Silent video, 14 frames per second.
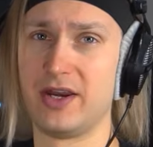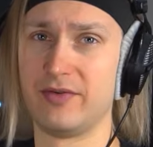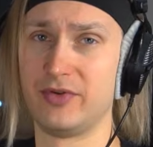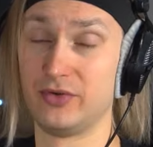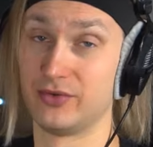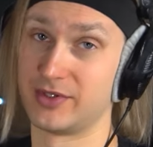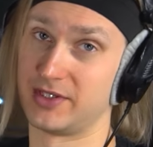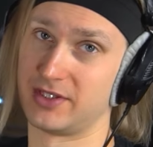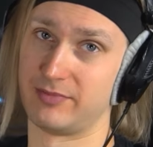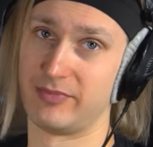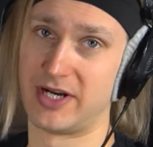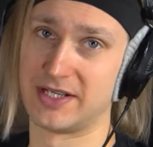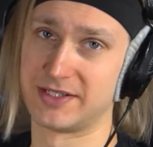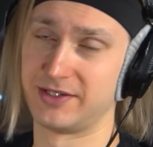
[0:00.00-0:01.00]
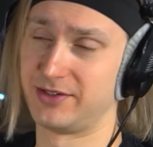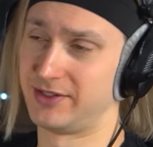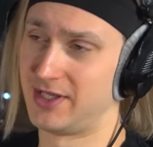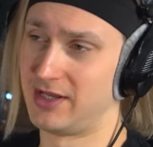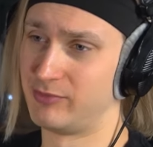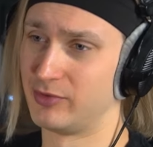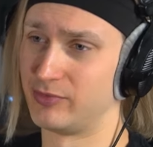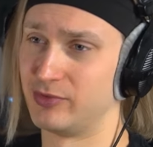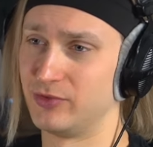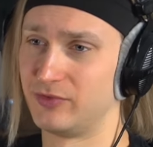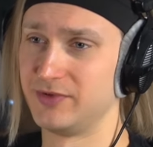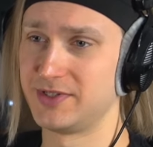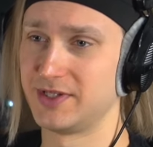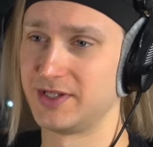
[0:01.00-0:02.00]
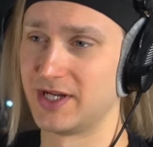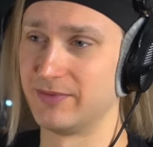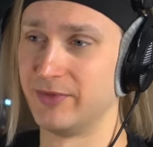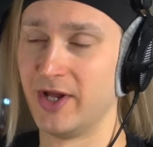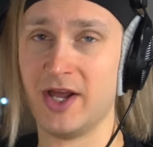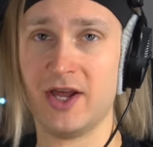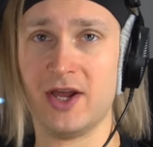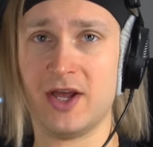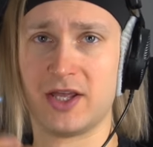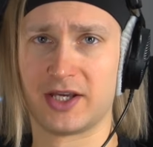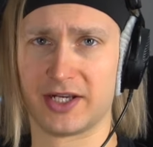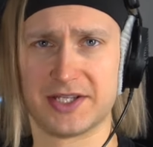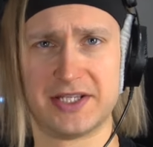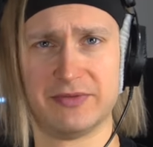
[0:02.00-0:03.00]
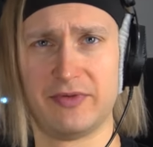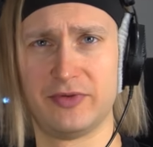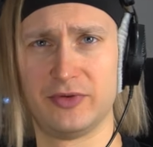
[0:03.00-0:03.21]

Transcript: Reviews, это база, это кей-поп новости, там красиво